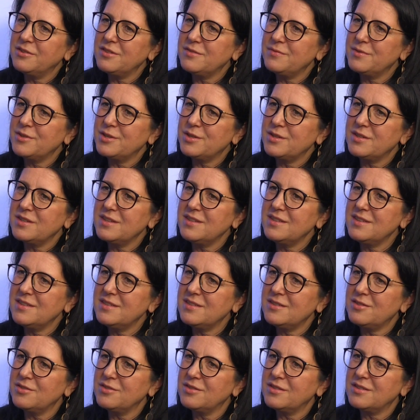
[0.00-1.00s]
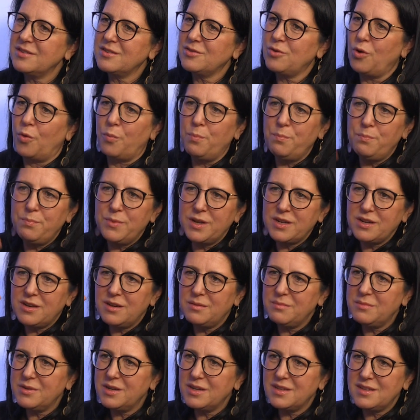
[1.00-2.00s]
was, was ist es und kommt man
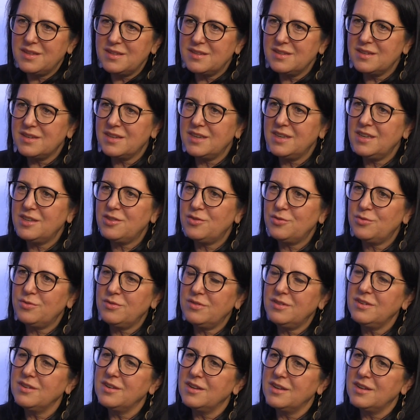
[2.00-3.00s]
da mal in diese Richtung?